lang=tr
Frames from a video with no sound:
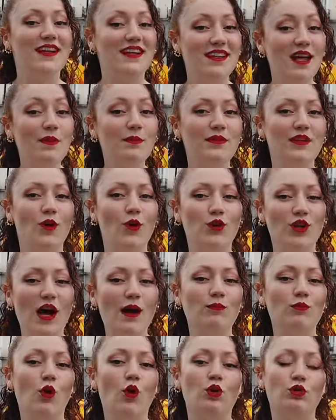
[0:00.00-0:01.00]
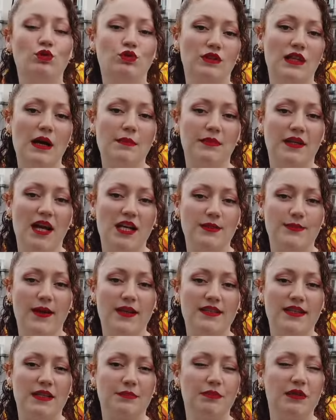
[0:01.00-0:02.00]
Neden önemli olduğundan biraz
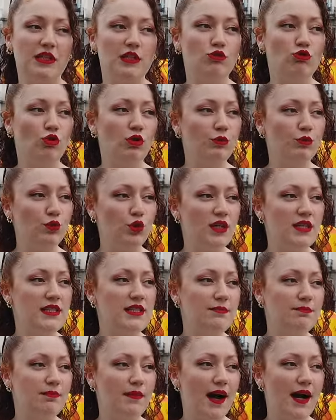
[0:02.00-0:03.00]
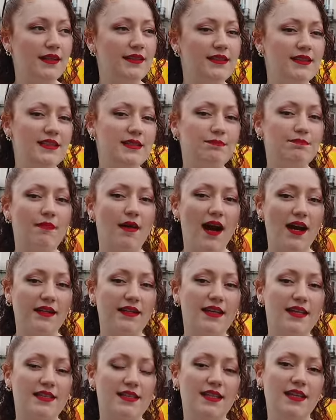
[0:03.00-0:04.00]
bahsetmek istiyorum. Burası Madrid'in
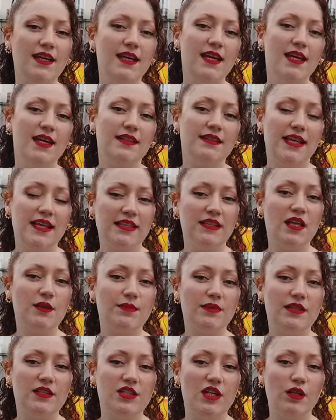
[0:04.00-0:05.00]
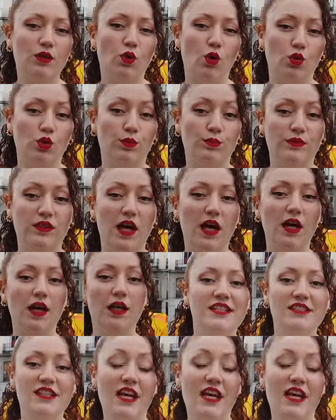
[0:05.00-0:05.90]
merkezi denilebilecek konumda.